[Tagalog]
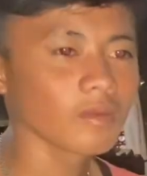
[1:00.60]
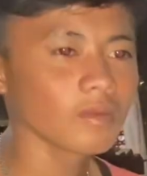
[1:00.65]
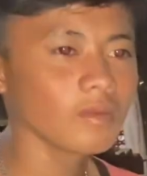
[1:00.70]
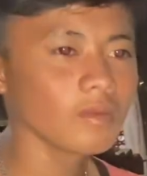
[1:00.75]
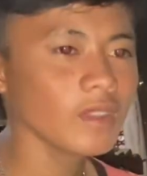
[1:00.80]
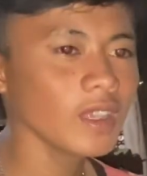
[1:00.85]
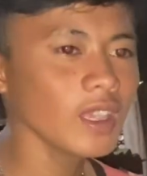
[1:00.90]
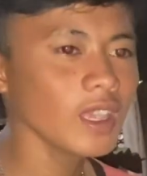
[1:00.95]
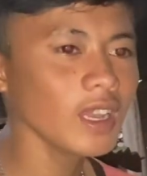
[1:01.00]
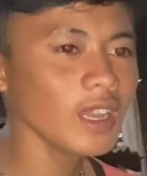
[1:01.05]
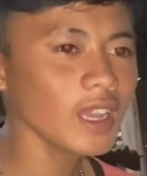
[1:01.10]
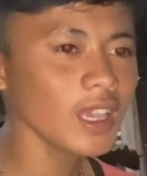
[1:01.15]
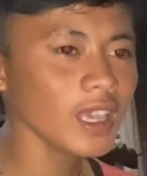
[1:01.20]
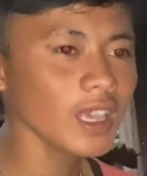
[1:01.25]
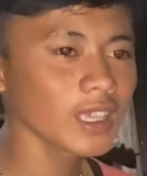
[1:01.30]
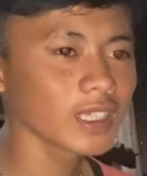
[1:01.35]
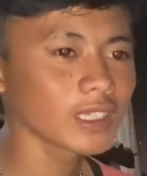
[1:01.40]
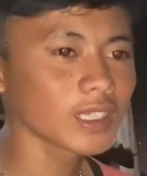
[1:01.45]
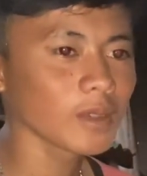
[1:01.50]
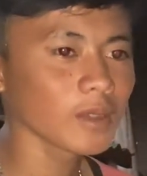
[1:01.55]

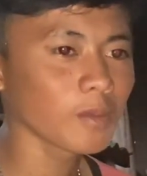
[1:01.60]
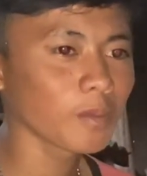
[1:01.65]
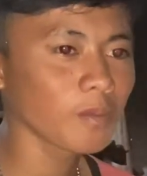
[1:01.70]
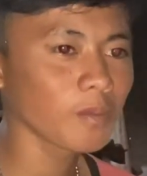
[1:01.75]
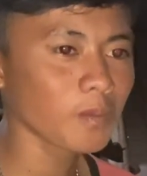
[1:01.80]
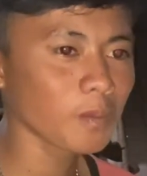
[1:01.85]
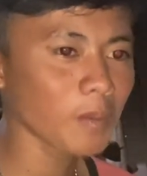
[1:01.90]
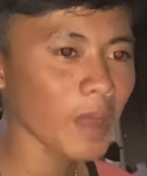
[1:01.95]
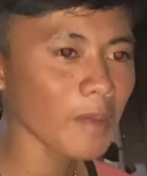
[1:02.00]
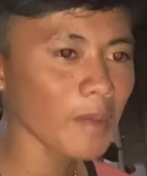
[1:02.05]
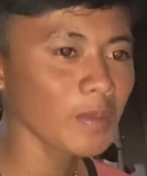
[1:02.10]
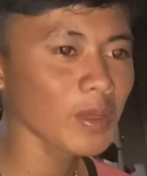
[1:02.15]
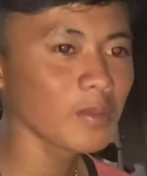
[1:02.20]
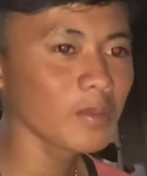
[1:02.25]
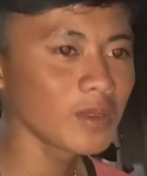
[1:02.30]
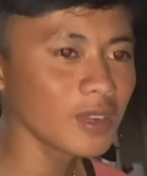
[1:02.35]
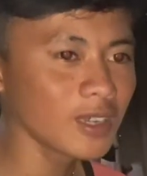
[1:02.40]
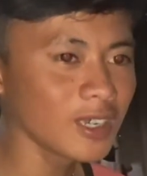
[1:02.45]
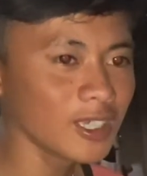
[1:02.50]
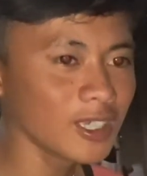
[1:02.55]
Dili si
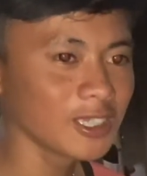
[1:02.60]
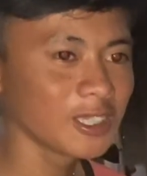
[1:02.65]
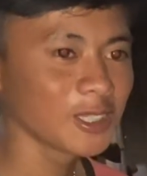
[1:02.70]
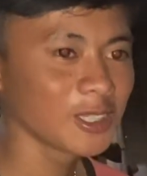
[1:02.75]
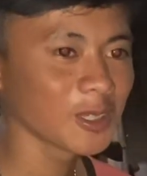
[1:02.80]
Papi Birds.